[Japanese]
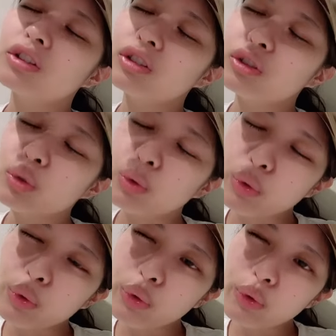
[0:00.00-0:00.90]

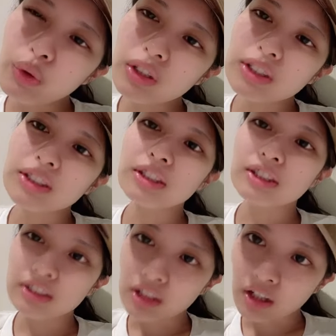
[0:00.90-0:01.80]
超美味し
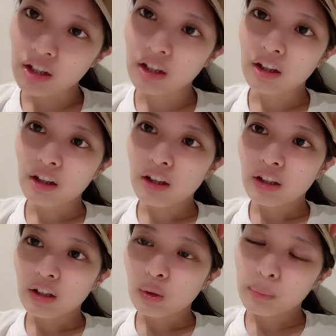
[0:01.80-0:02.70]
いさ
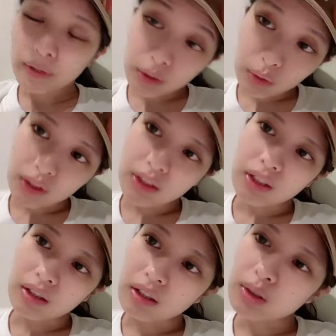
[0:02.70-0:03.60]
お弁当やって
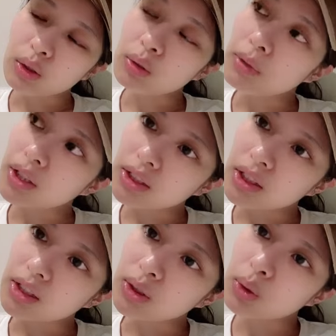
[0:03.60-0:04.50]
んかその前に
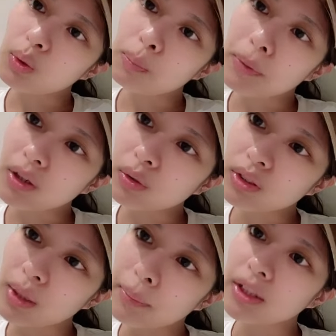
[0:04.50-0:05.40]
さチョコパンを
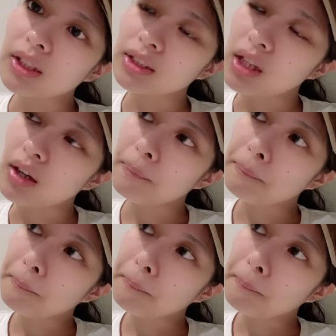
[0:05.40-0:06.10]
食べてさ